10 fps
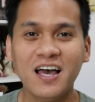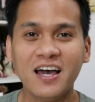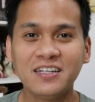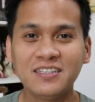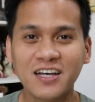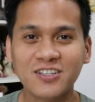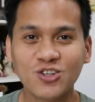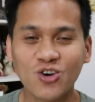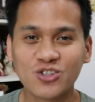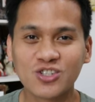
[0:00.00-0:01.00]
and it can
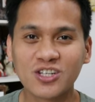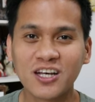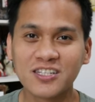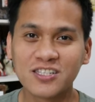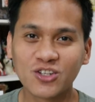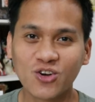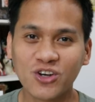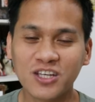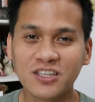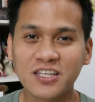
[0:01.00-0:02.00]
cause
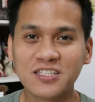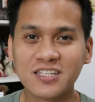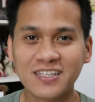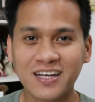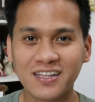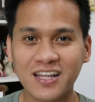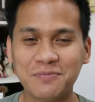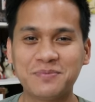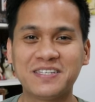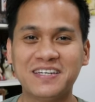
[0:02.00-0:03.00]
gastrointestinal
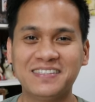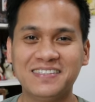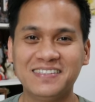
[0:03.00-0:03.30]
upset.